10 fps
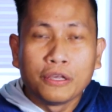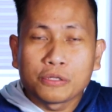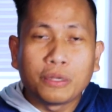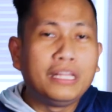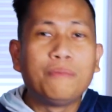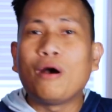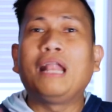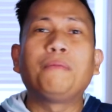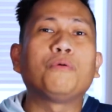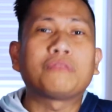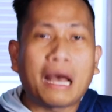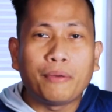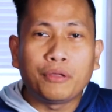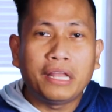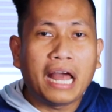So, hindi mo alam kung tama
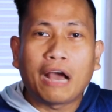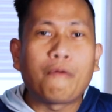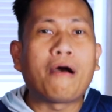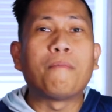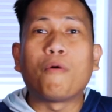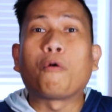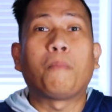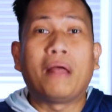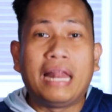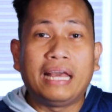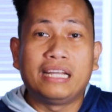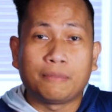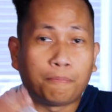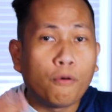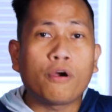yung ginagawa mo or mali. It's
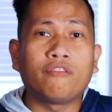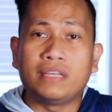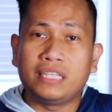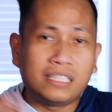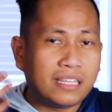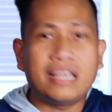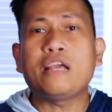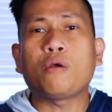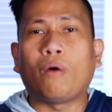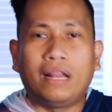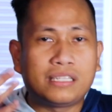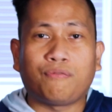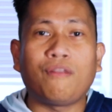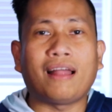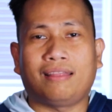a poker face. It's equal. It's
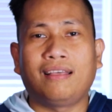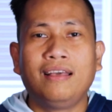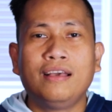flat.